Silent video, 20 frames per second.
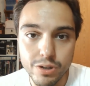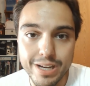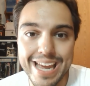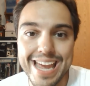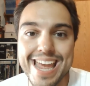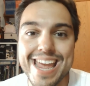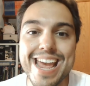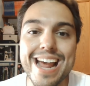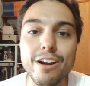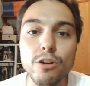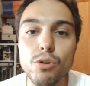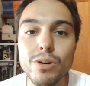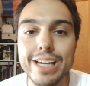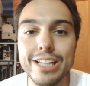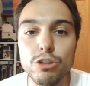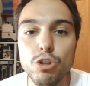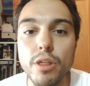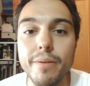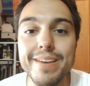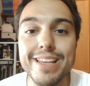Que hay algo
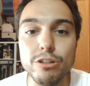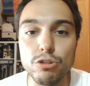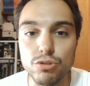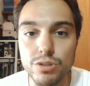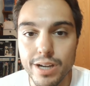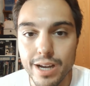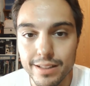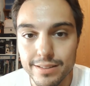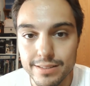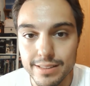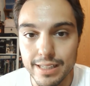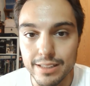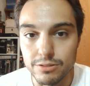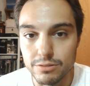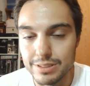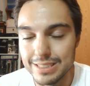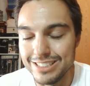que todavía nos canta, ¿no?